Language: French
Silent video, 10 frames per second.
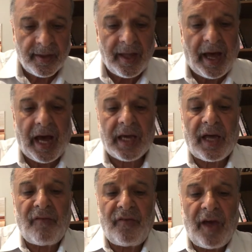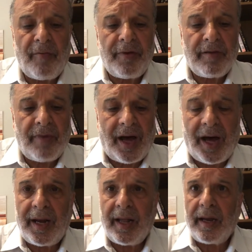Akavia ben
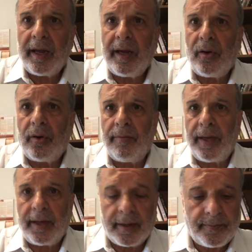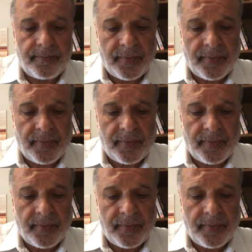Mahal al-El Omer.